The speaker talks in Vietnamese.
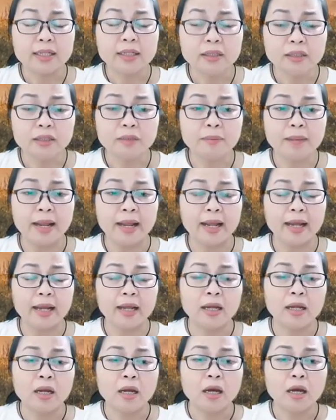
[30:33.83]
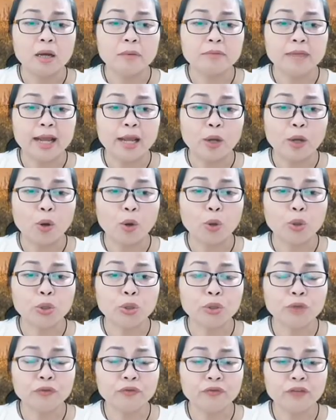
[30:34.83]
Thưa mẹ, hôm nay con có
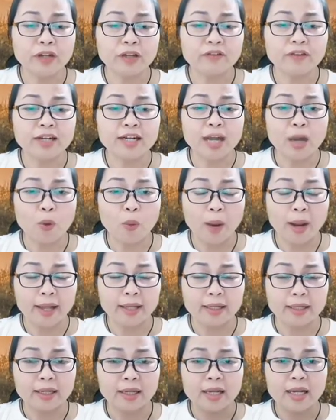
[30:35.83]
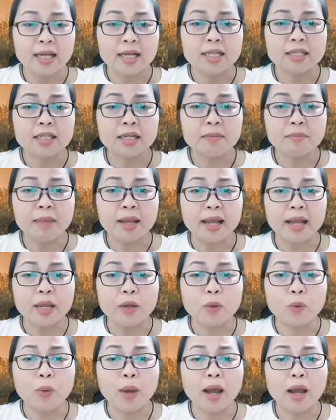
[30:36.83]
chút việc phải ra ngoài, xin mẹ hãy
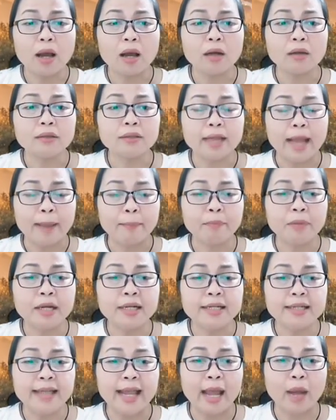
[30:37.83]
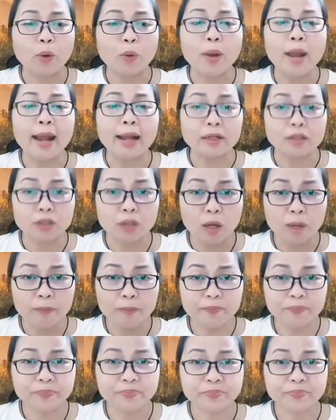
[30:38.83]
qua ở tạm bên nhà của hàng xóm.